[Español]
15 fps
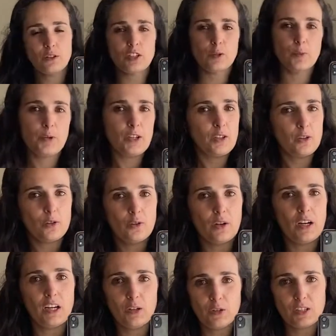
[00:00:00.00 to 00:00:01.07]
respecto
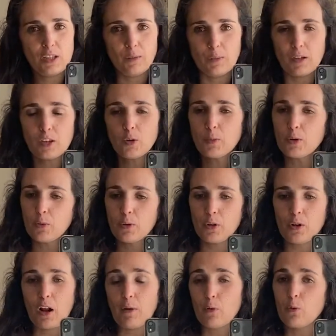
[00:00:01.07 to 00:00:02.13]
a los de invierno, pero bueno,
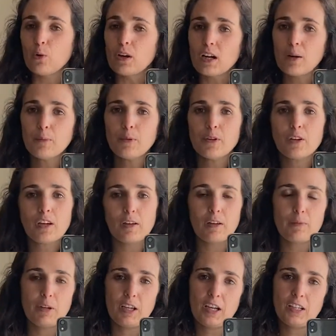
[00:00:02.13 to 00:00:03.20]
algún cambio y que
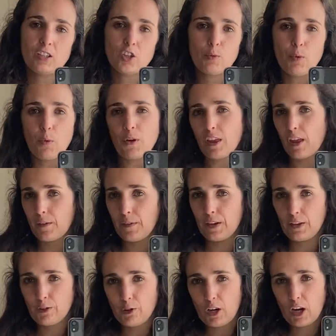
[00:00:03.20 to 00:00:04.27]
veáis cómo voy
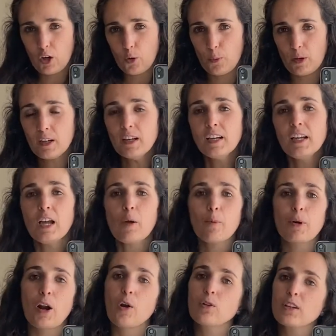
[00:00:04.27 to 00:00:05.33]
adaptando la ropa
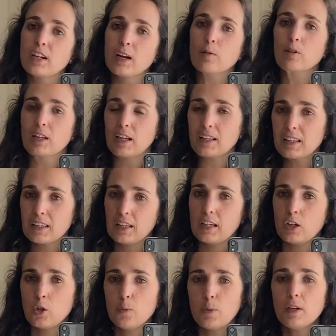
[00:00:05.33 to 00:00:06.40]
para no tener tanta
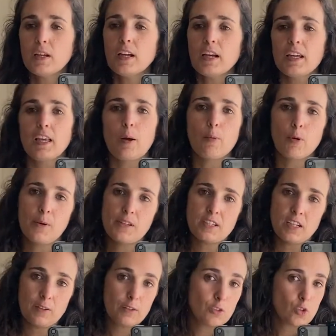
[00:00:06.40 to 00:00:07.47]
ropa y
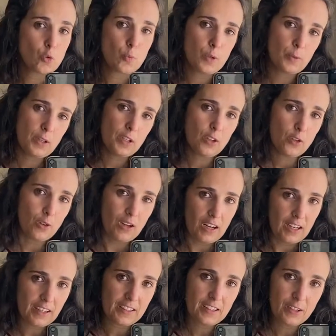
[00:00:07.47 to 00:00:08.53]
aprovechar súper bien toda
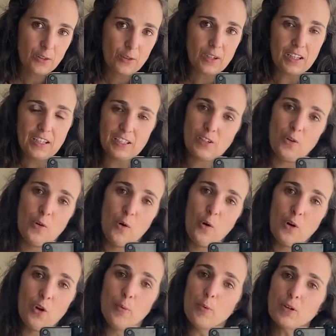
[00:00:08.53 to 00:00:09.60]
la que tengo, que es
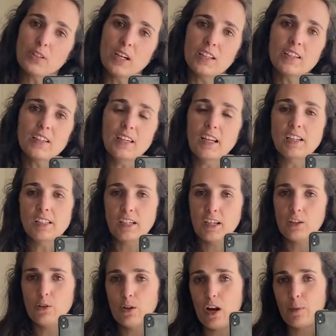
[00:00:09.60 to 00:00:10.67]
lo, importante y el
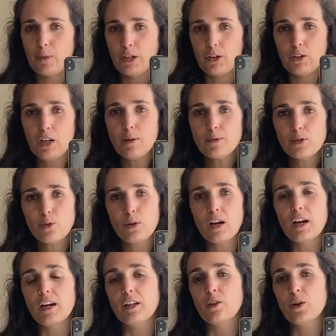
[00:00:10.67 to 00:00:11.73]
secreto del armario
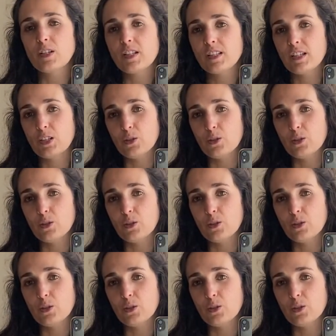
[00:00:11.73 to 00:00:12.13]
cápsula y todas estas